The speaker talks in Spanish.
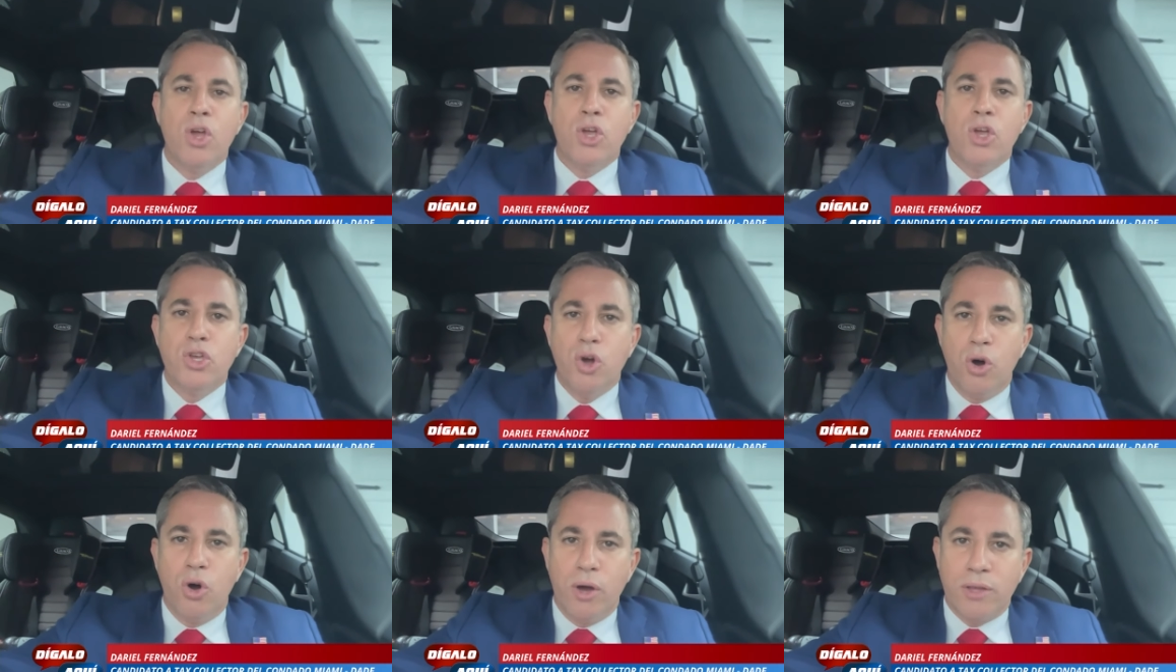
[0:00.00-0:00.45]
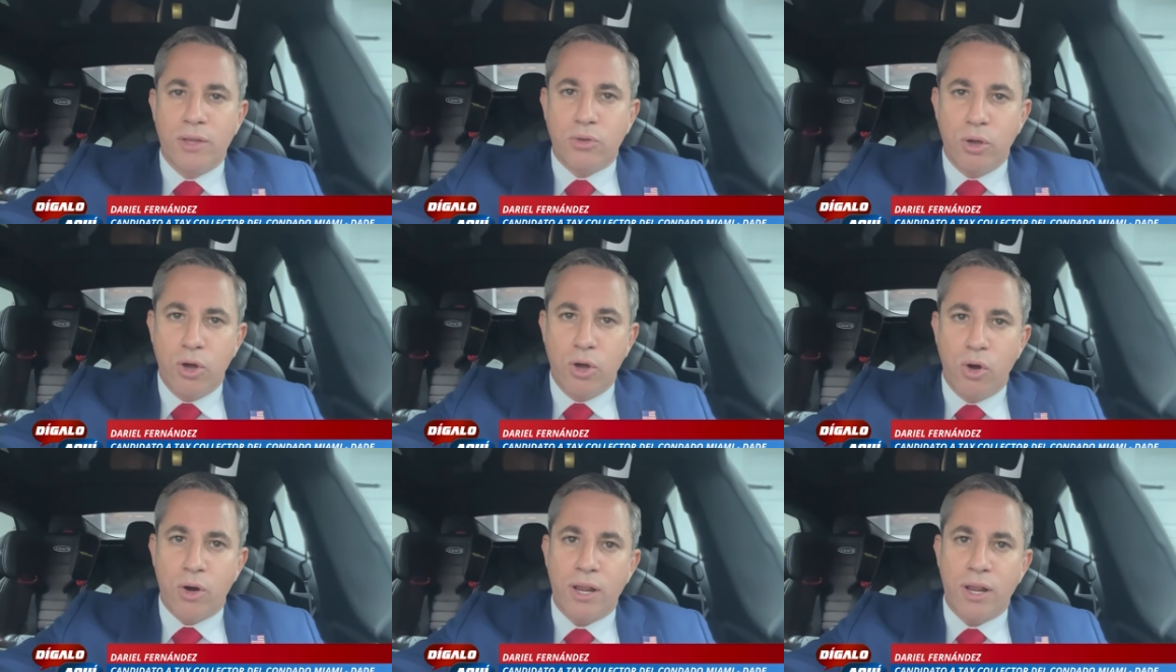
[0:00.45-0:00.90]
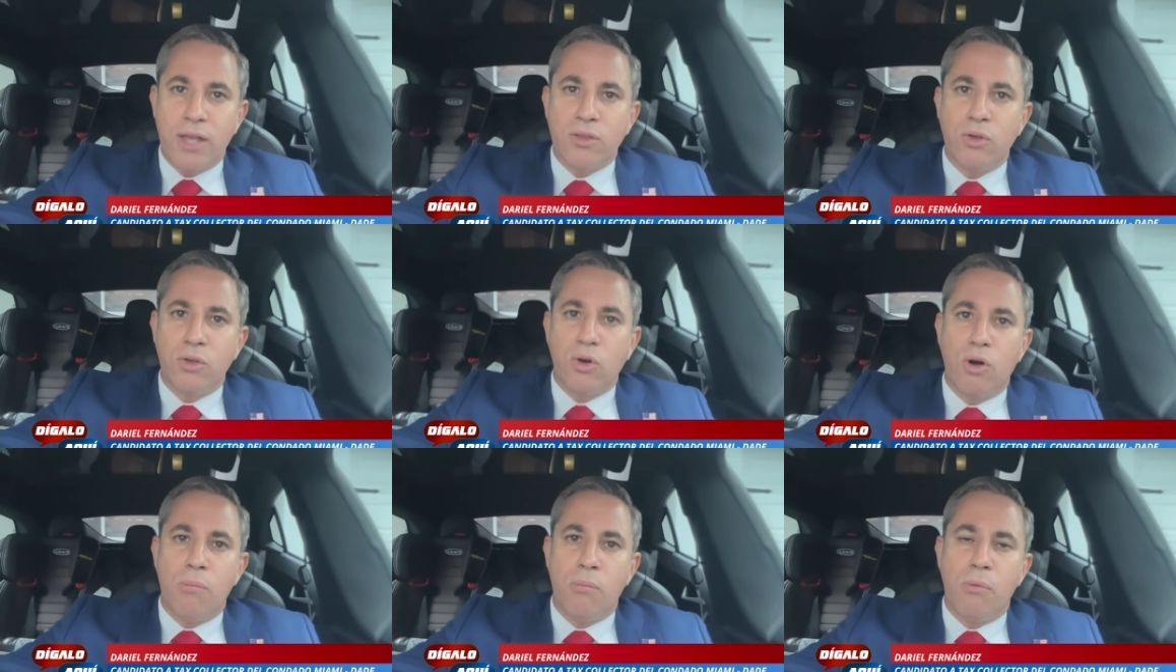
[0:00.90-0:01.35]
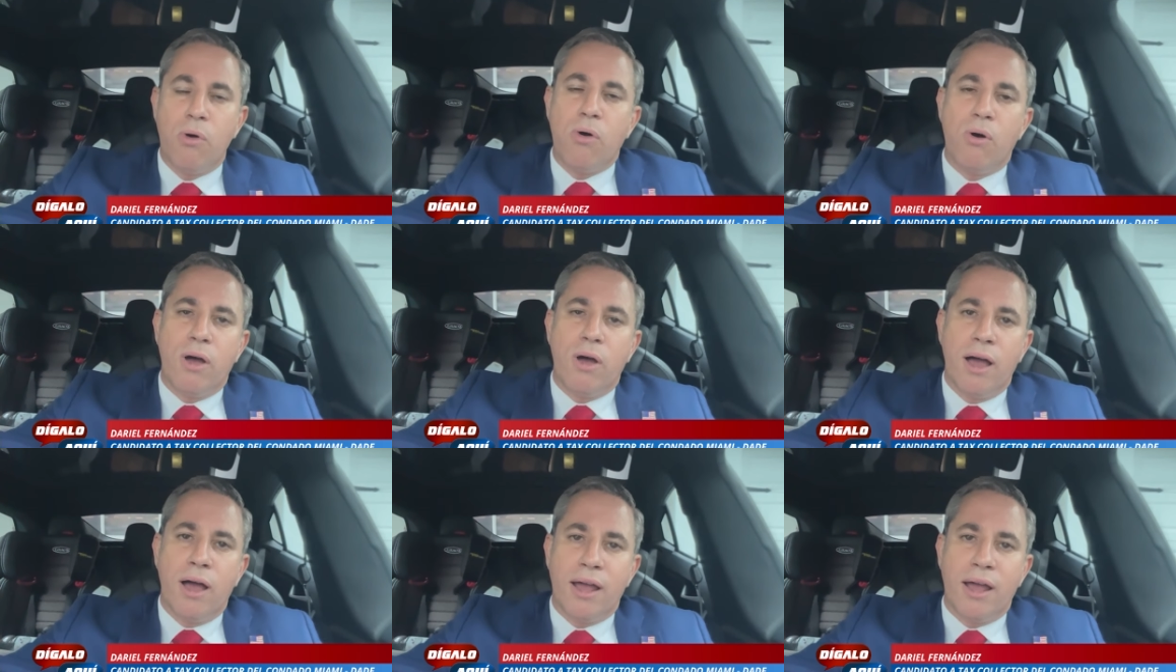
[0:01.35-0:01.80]
yo estoy corriendo como
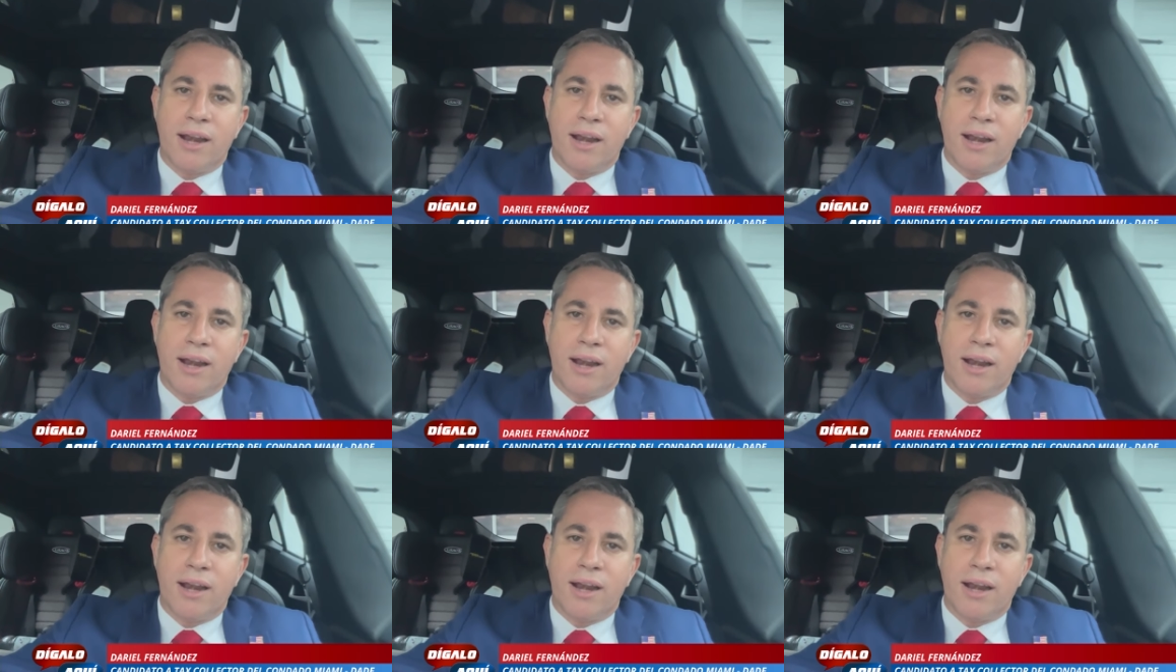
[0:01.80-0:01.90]
ah,